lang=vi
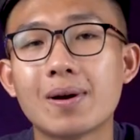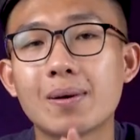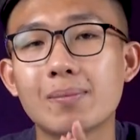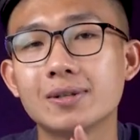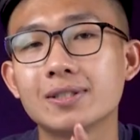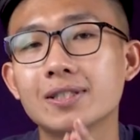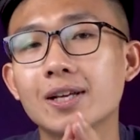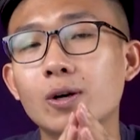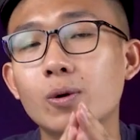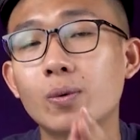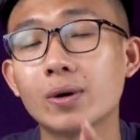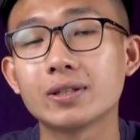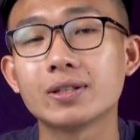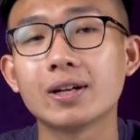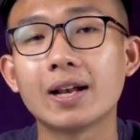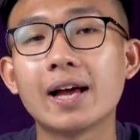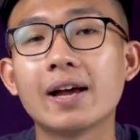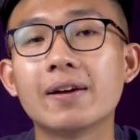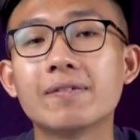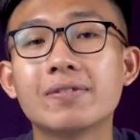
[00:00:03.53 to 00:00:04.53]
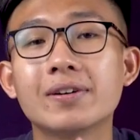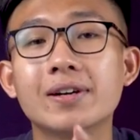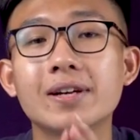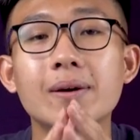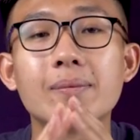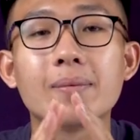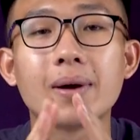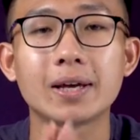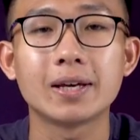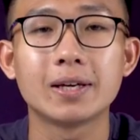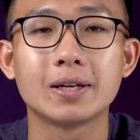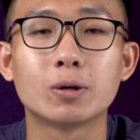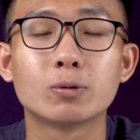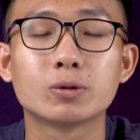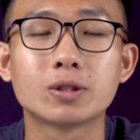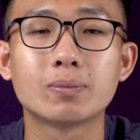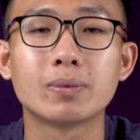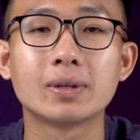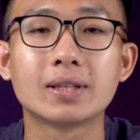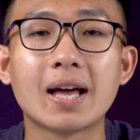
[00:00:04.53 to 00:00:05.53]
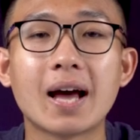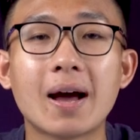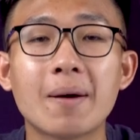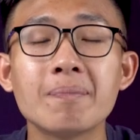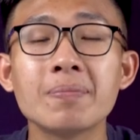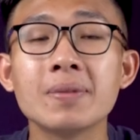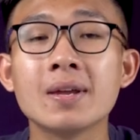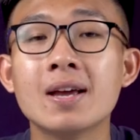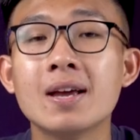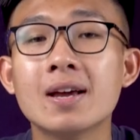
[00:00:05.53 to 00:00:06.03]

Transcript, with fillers: mà mình sẽ quay trở lại với năm 2018